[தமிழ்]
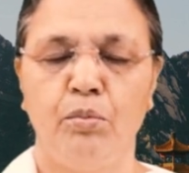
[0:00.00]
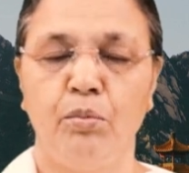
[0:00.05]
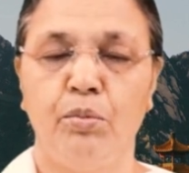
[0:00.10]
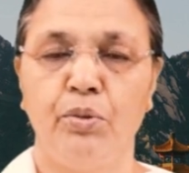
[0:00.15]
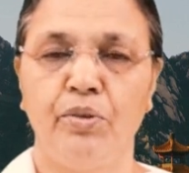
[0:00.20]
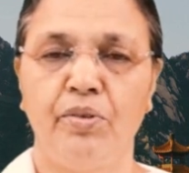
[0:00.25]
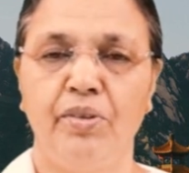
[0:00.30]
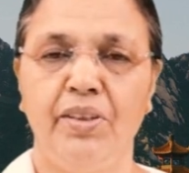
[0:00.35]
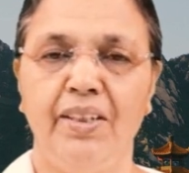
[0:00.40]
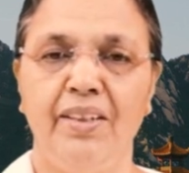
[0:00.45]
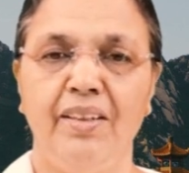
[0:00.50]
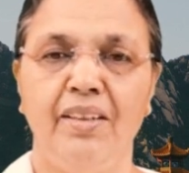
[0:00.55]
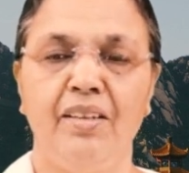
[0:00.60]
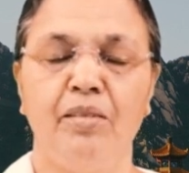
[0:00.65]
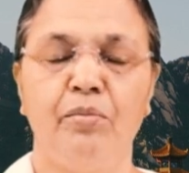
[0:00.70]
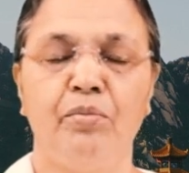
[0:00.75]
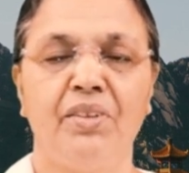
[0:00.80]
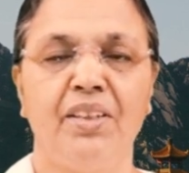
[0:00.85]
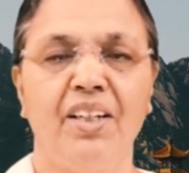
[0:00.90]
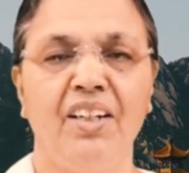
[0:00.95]
புத்தி
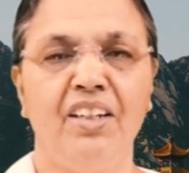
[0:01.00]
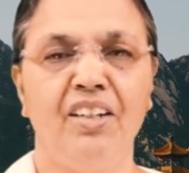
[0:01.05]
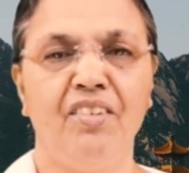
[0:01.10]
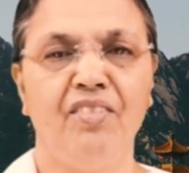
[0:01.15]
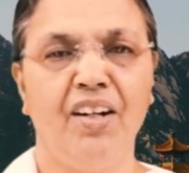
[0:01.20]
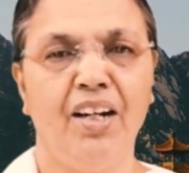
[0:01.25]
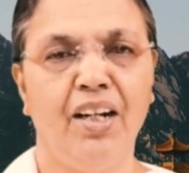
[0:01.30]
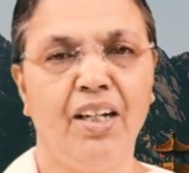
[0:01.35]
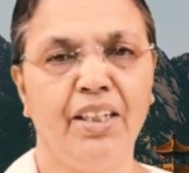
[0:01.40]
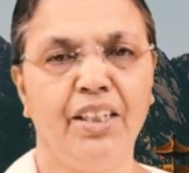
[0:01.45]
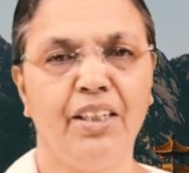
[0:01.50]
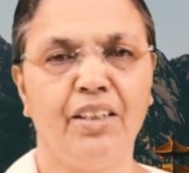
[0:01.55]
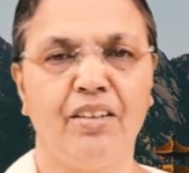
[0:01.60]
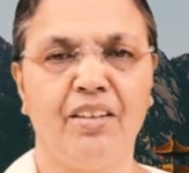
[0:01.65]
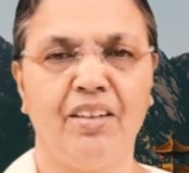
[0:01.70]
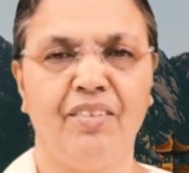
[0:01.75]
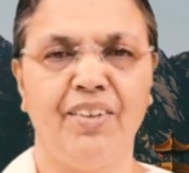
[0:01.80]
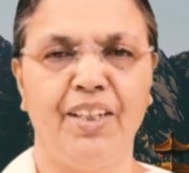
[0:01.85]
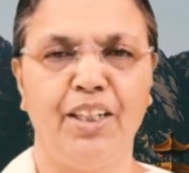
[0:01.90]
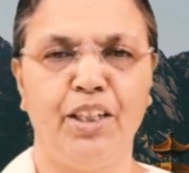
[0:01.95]
தெளிவாக
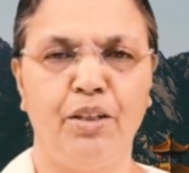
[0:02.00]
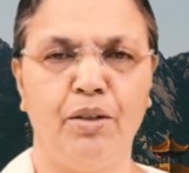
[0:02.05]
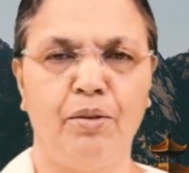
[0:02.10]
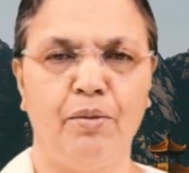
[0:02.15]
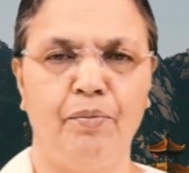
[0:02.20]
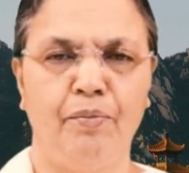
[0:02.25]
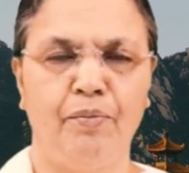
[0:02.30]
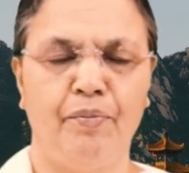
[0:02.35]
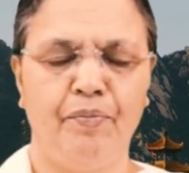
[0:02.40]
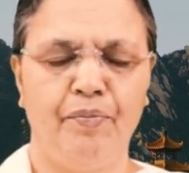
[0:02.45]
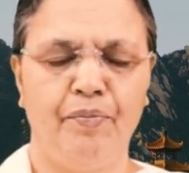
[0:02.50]
இருக்க வேண்டும்